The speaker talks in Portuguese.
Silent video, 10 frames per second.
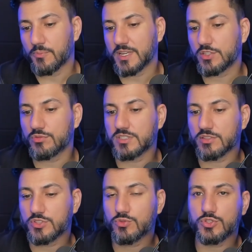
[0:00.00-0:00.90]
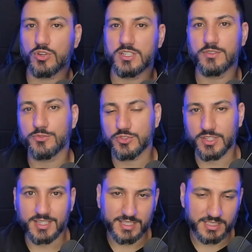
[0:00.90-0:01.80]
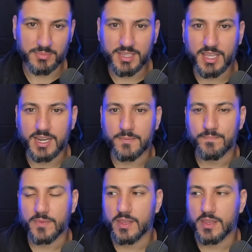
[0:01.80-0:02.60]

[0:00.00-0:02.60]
uma instituição de custódia funciona dessa maneira.